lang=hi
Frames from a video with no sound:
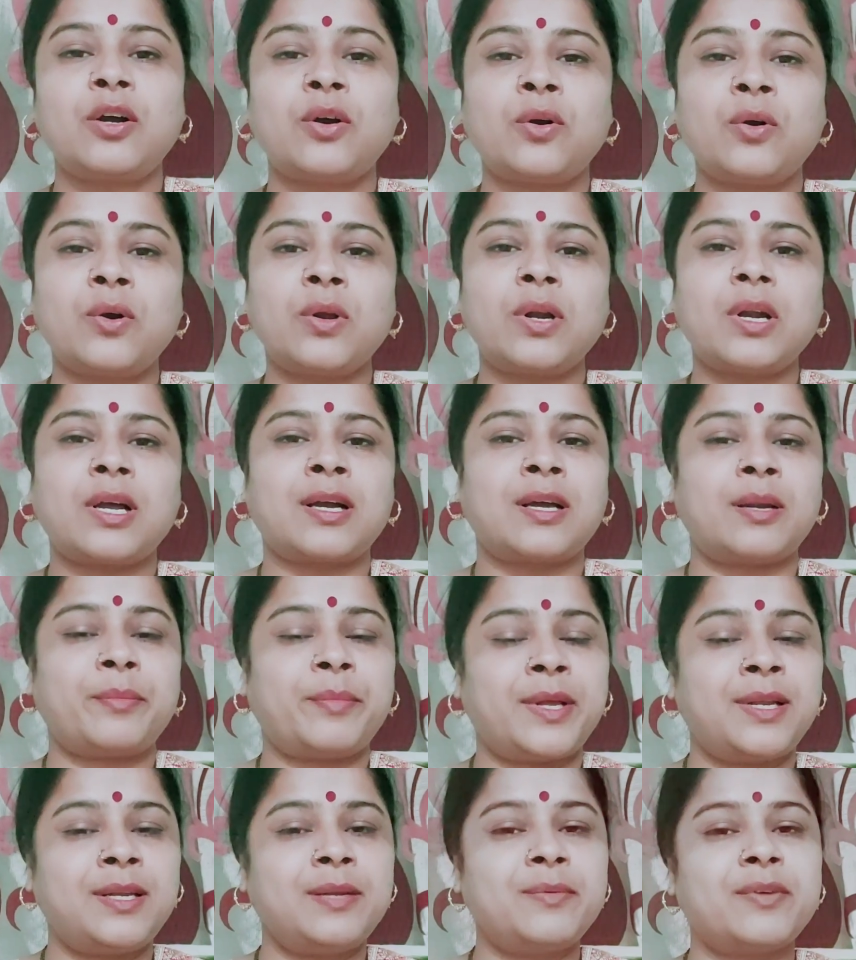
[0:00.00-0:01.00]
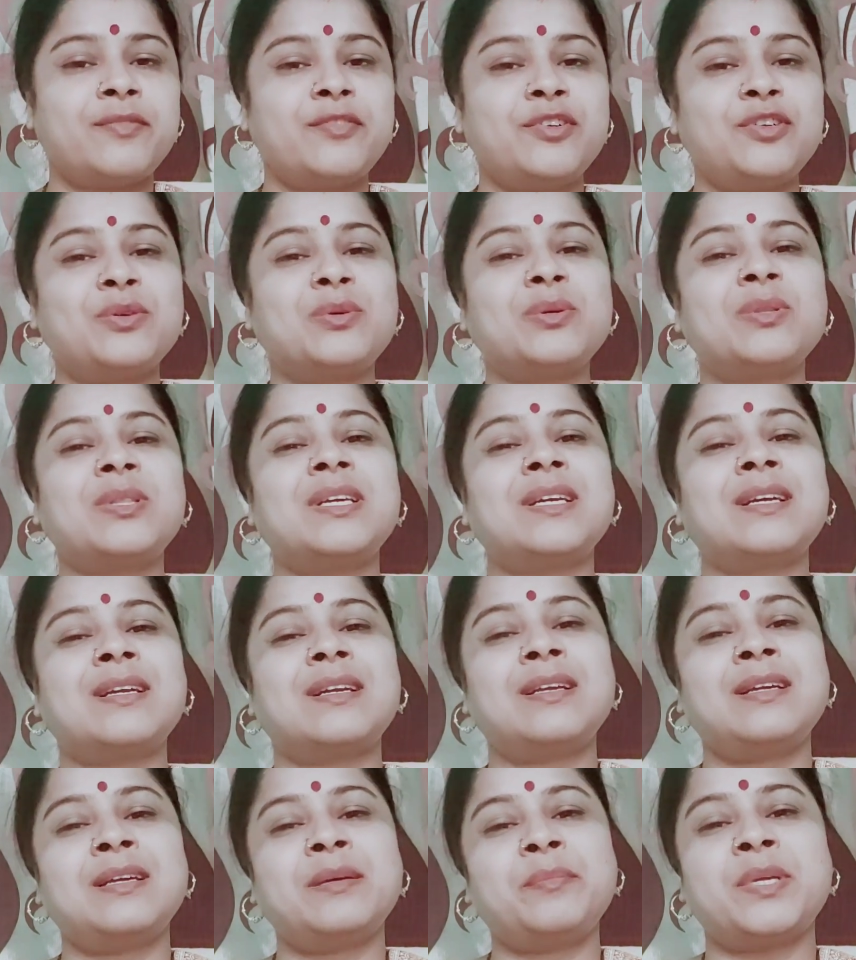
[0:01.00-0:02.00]
और अगर पहली बार वीडियो को देख
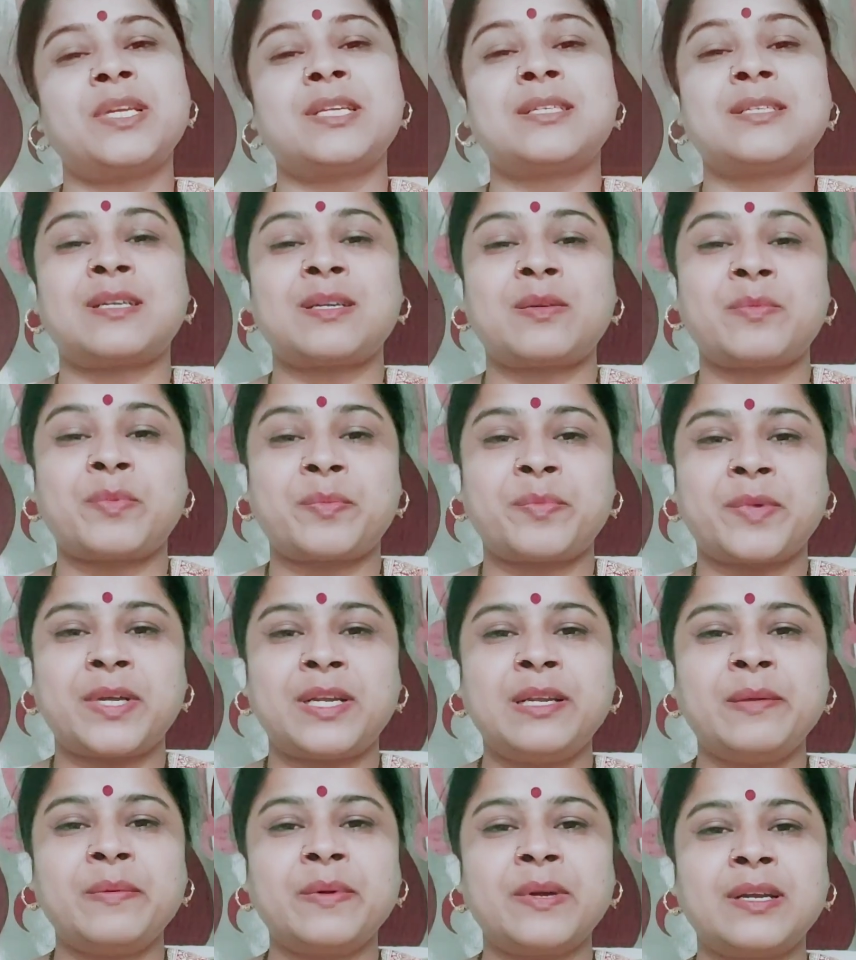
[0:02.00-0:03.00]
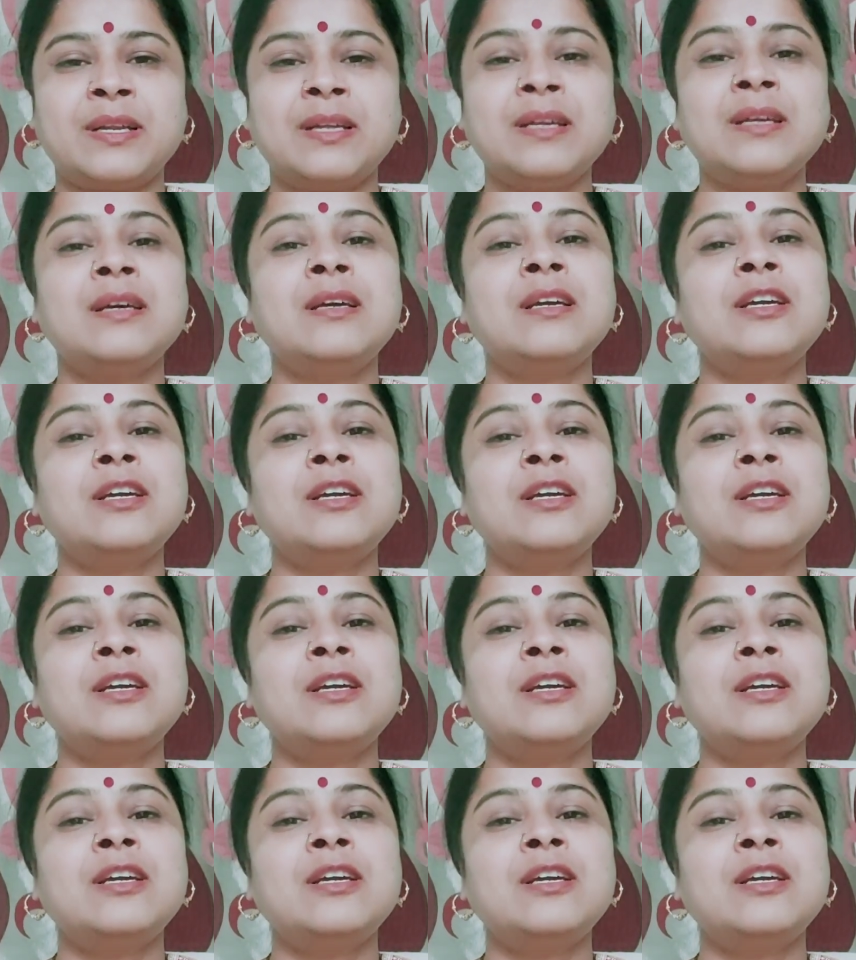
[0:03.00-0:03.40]
रहे हैं मेरे चैनल पर पहली बार हैं